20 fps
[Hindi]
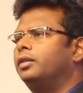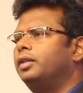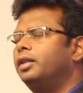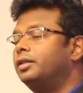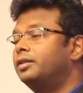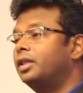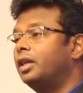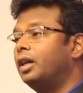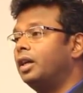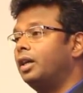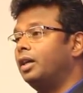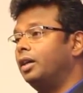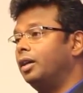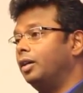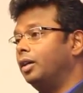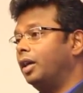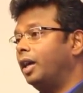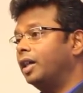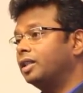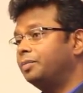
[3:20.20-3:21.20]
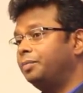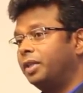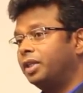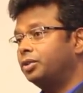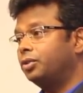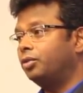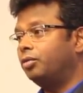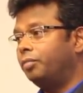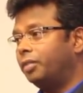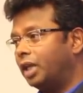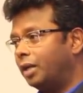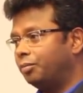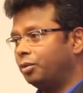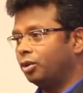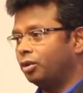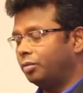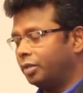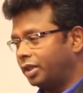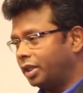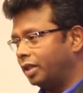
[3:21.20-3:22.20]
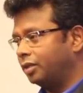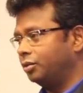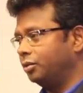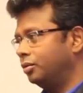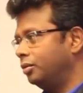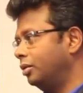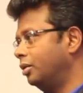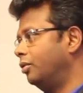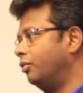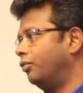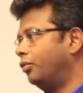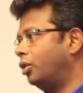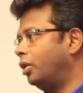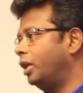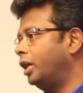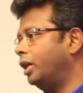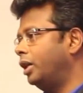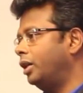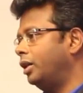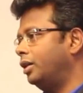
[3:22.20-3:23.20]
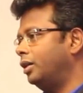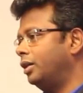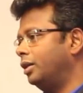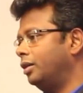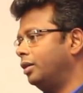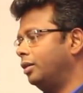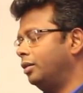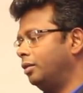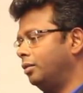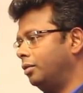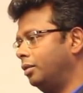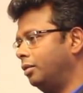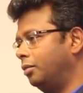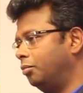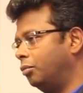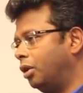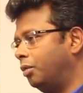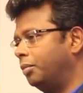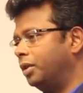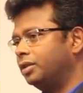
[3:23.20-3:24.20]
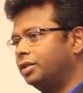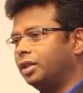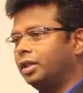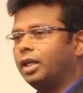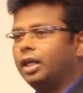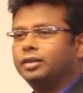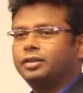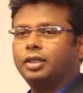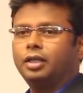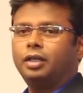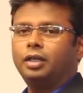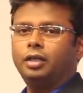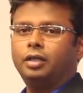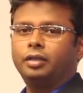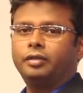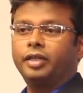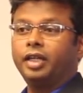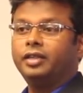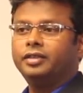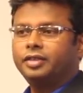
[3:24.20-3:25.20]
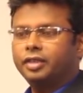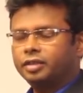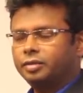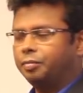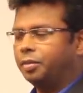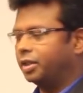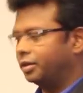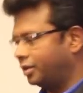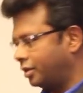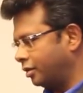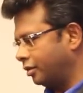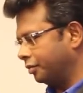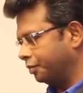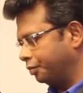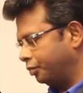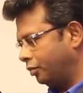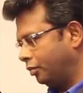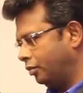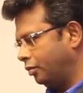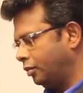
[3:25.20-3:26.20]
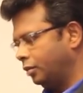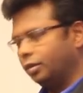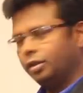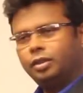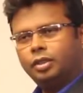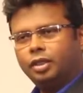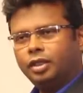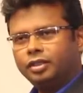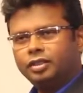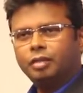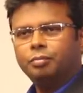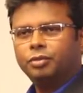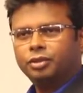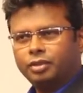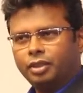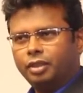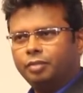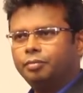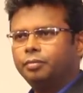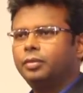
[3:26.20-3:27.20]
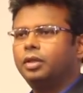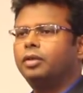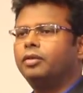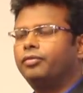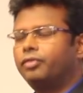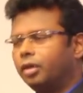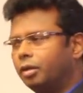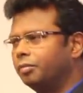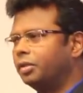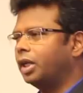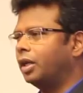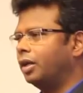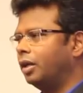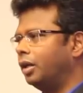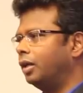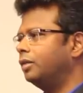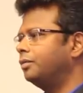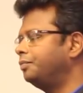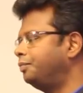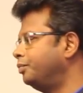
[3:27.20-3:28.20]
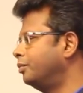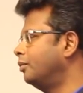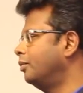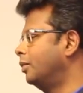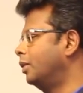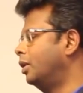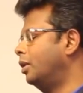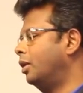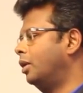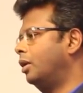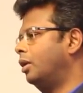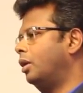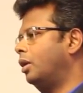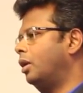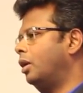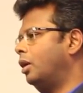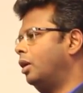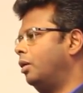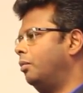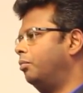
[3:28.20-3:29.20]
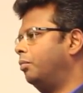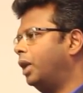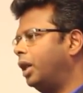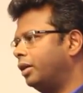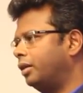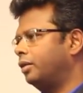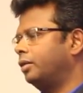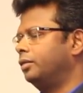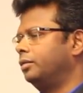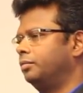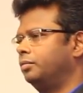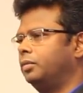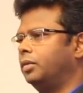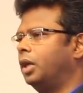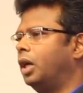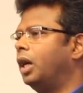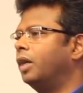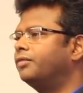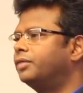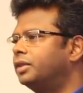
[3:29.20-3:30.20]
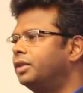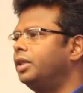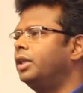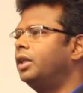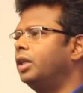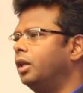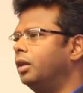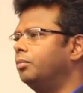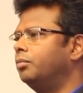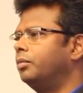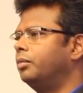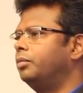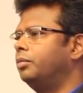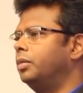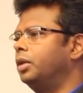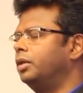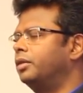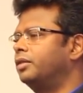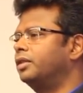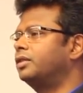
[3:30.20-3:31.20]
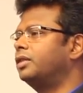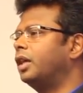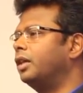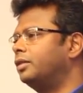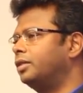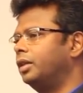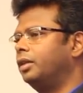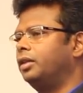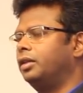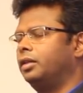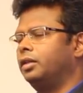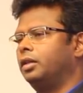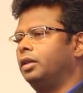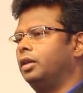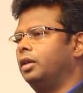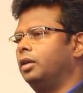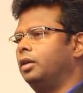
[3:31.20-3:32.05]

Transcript: तीसरा एस्पेक्ट जो मैं आप लोगों को बता दूं वो है मोहम्मद सर एज अ रिलीजियस पर्सन ही इज़ अ मुस्लिम फ्रॉम केरला बट आई हैव सीन हिम रिसाइटिंग